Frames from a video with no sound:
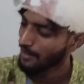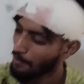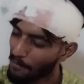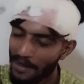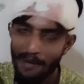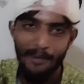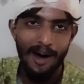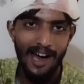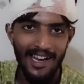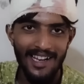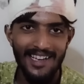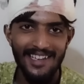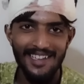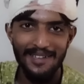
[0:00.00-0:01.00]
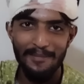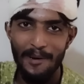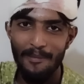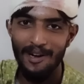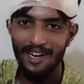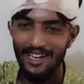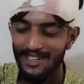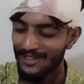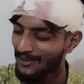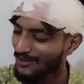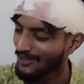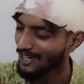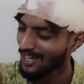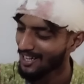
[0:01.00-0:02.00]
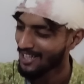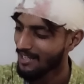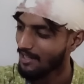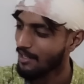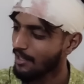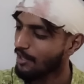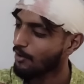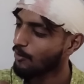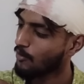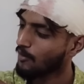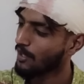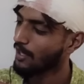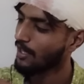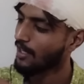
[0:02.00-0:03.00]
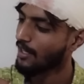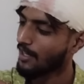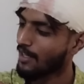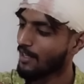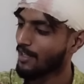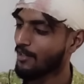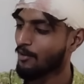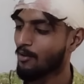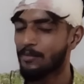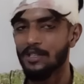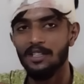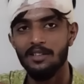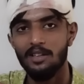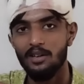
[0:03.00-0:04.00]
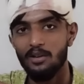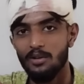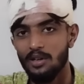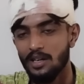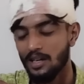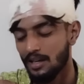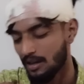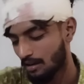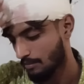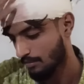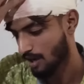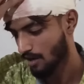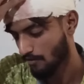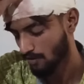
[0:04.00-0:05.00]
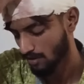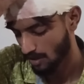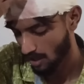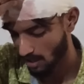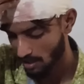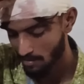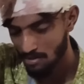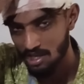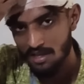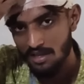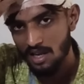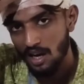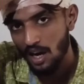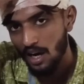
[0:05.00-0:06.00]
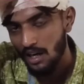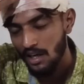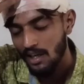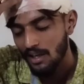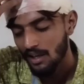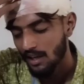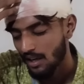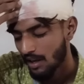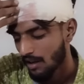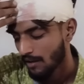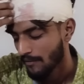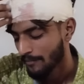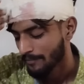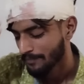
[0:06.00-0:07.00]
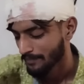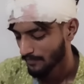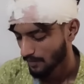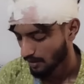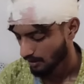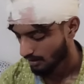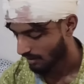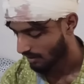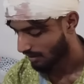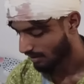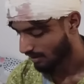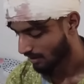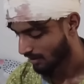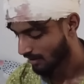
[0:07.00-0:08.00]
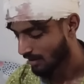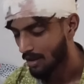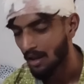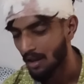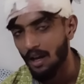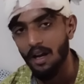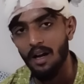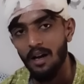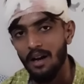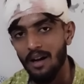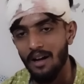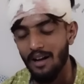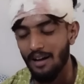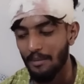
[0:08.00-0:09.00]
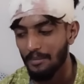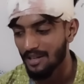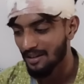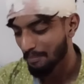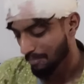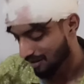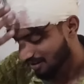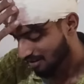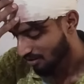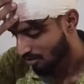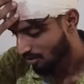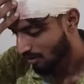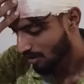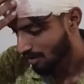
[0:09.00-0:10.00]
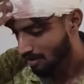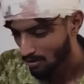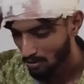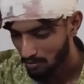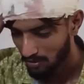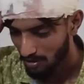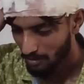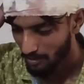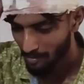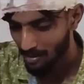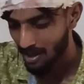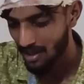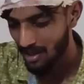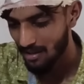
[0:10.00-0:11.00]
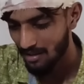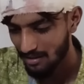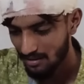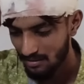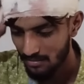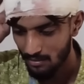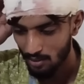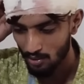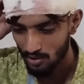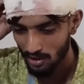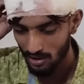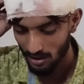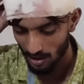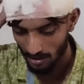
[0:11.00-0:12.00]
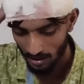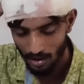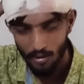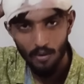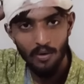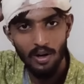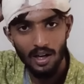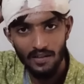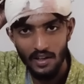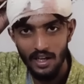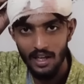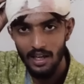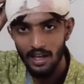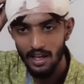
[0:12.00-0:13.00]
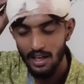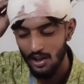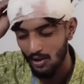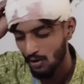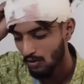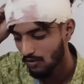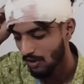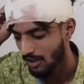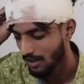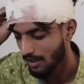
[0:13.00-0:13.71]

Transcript: लंबे बाल है ये हाँ। लेकिन उसने काटे हैं ना तो अभी इतना खैर कोई नहीं पट्टी भी तो बांधनी थी ना उसने हाँ। अब ये पट्टी खुलेगी तो फिर मैं बाल हो सकता है देखूंगा सही लग रहे तो नहीं